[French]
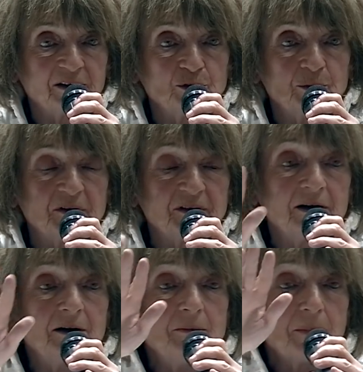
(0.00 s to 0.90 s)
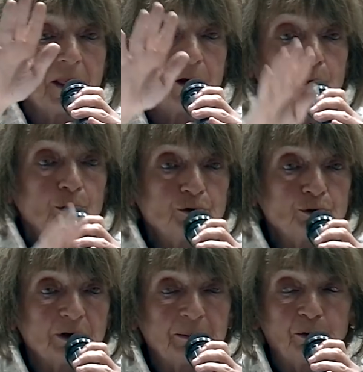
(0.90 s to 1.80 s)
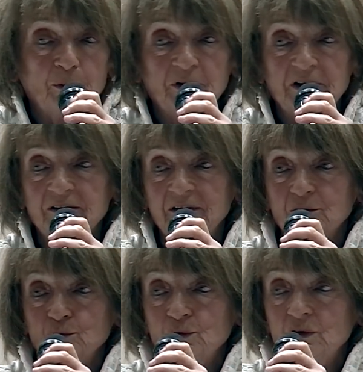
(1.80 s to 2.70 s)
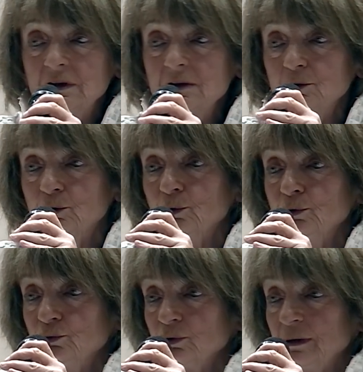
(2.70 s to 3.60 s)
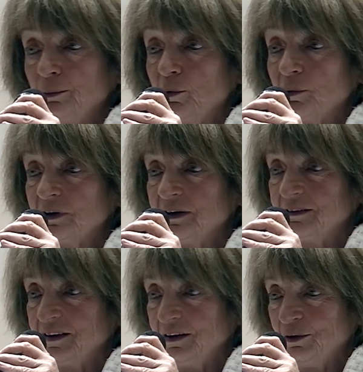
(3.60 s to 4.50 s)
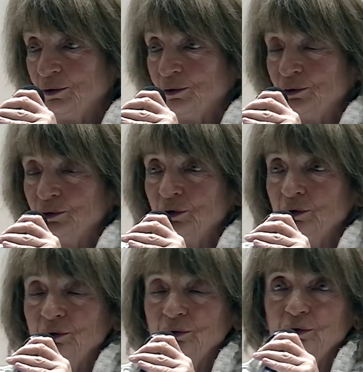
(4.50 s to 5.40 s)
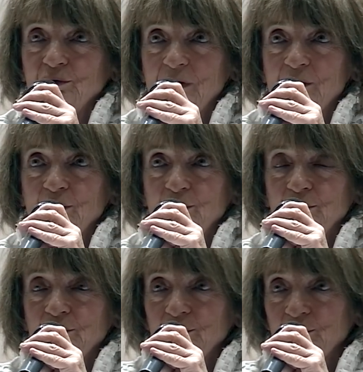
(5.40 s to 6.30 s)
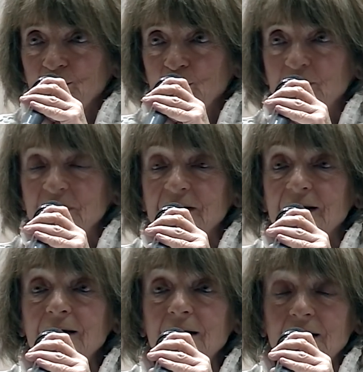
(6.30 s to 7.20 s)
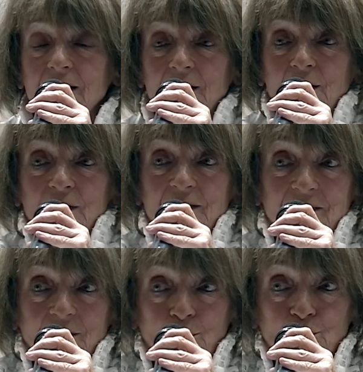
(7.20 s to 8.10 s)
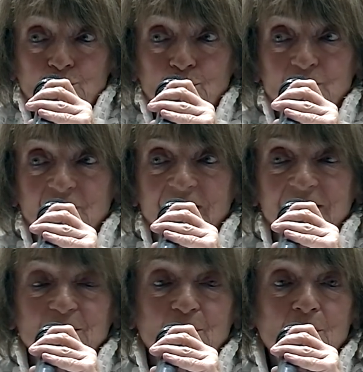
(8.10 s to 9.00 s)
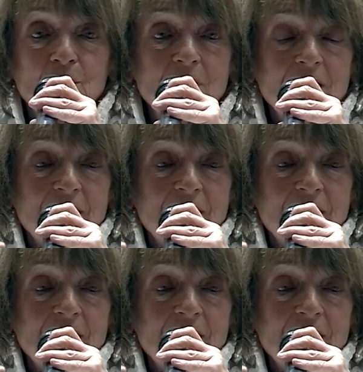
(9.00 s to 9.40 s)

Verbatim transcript: de médias que sur les propriétaires d'usines, que sur les propriétaires euh, de, valeurs euh, mobilières, des ressources agricoles,